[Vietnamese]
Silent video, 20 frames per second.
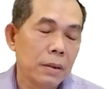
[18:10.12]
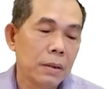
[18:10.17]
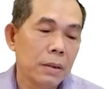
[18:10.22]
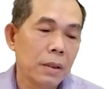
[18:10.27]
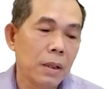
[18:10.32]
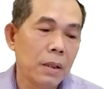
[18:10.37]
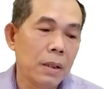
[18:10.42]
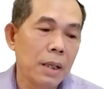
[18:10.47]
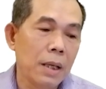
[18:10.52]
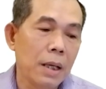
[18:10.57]

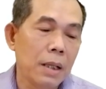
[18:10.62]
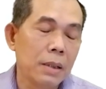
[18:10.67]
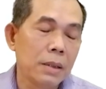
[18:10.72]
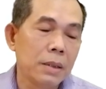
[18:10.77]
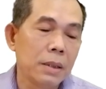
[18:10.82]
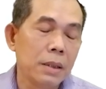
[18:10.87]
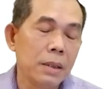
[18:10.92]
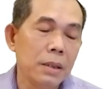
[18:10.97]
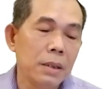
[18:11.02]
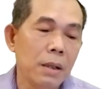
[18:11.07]
nó là
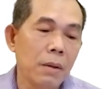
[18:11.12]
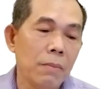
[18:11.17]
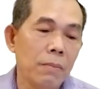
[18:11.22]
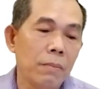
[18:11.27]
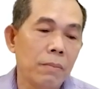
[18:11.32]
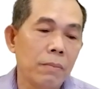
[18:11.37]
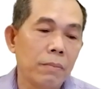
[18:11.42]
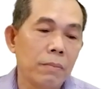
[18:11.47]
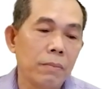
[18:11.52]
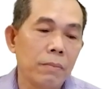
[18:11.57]
sử
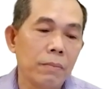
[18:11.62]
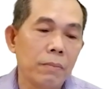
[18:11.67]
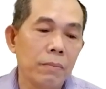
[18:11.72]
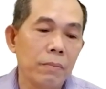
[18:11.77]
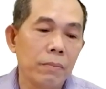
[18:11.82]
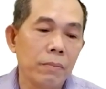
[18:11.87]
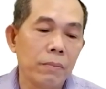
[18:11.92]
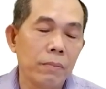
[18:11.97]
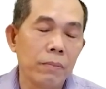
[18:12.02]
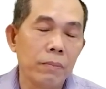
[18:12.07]
dụng
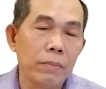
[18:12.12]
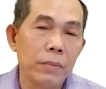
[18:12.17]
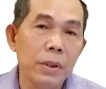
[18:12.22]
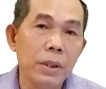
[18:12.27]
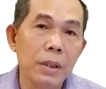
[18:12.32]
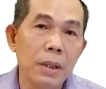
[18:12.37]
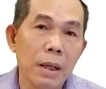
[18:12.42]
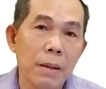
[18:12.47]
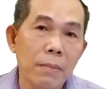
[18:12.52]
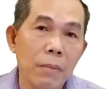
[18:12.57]

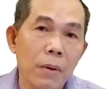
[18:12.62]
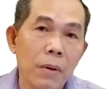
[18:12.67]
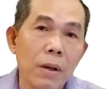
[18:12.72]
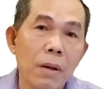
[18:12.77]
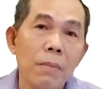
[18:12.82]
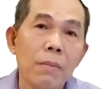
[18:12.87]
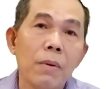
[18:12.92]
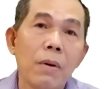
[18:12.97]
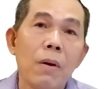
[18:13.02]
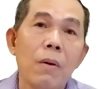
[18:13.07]
như là một
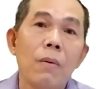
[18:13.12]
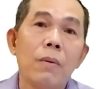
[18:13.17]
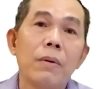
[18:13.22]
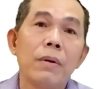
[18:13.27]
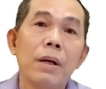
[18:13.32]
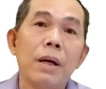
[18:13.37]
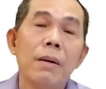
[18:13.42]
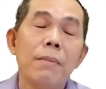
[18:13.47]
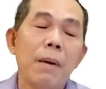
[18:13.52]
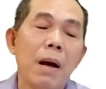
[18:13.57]
công
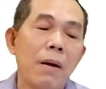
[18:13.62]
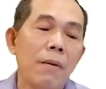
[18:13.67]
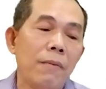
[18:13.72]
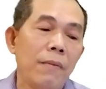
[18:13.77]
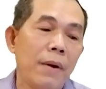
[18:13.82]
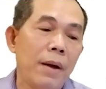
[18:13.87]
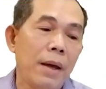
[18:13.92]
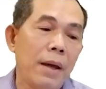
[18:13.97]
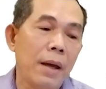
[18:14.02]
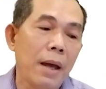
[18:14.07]
cụ để bảo
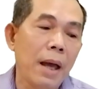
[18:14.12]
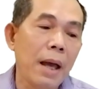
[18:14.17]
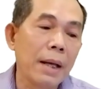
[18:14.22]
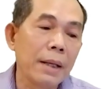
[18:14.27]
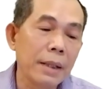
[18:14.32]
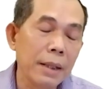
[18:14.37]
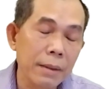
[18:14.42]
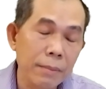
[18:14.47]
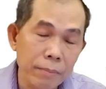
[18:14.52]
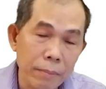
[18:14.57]
vệ
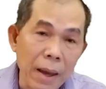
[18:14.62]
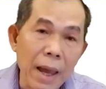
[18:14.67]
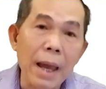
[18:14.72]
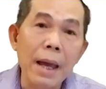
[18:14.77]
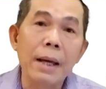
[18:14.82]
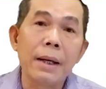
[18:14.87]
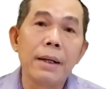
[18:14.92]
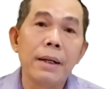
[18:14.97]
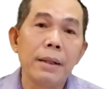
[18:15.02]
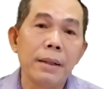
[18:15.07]
an ninh
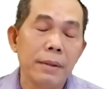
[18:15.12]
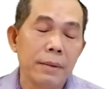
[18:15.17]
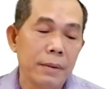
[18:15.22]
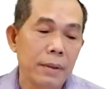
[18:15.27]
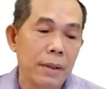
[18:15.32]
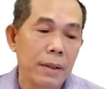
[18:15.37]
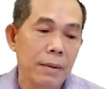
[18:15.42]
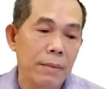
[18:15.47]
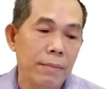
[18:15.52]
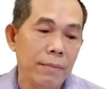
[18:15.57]
mạng đó
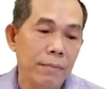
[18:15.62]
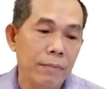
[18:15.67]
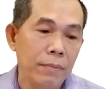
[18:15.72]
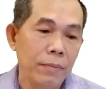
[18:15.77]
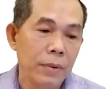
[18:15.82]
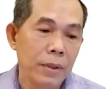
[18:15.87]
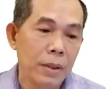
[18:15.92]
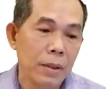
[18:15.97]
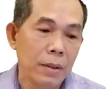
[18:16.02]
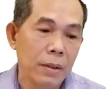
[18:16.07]
nhé.
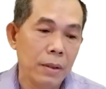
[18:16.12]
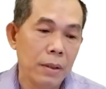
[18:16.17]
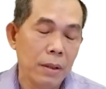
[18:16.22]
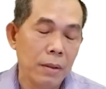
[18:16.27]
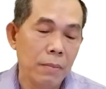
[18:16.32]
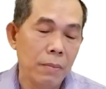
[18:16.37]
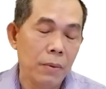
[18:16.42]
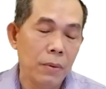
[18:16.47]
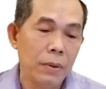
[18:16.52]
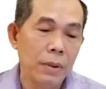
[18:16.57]
Thì
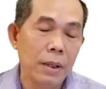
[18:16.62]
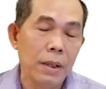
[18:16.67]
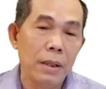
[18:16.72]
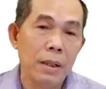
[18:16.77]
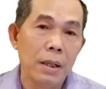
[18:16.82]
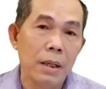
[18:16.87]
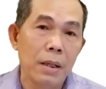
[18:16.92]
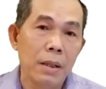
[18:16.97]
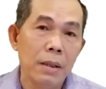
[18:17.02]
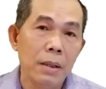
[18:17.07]
thời buổi
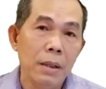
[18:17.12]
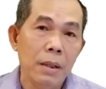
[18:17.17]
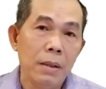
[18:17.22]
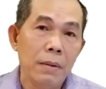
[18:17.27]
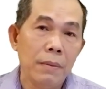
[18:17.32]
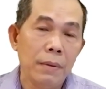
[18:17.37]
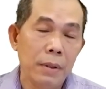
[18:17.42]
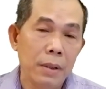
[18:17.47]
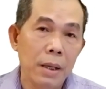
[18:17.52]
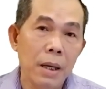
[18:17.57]
này là
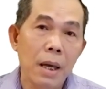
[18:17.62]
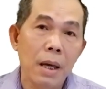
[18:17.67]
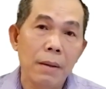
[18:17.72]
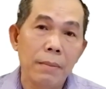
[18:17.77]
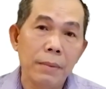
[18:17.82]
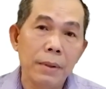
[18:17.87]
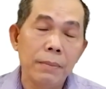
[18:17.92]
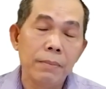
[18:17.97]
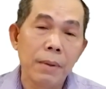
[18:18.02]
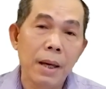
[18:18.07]
vấn đề
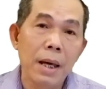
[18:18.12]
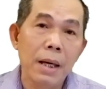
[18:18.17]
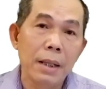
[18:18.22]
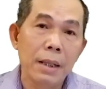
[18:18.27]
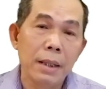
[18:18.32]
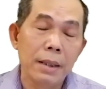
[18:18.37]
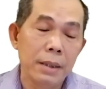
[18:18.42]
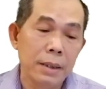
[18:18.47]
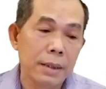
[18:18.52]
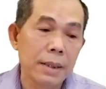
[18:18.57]
an ninh
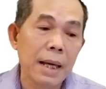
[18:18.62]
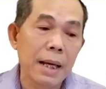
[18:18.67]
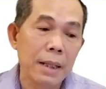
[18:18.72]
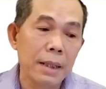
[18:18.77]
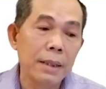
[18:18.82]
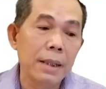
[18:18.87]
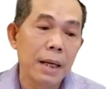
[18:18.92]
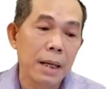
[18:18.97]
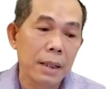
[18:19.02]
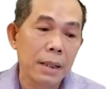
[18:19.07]
mạng là được
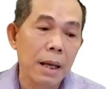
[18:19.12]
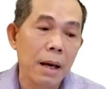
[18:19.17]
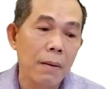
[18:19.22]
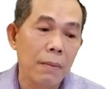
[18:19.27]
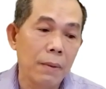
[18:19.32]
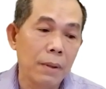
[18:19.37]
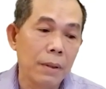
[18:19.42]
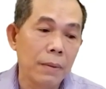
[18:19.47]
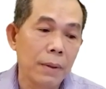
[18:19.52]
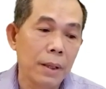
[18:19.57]
đặt lên hàng
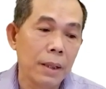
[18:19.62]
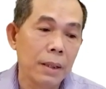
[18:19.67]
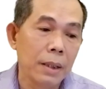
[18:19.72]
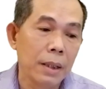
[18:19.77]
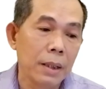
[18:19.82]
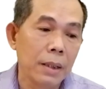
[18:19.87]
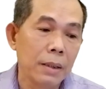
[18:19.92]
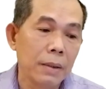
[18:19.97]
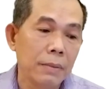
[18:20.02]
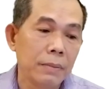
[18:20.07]
đầu đó các bạn nhé.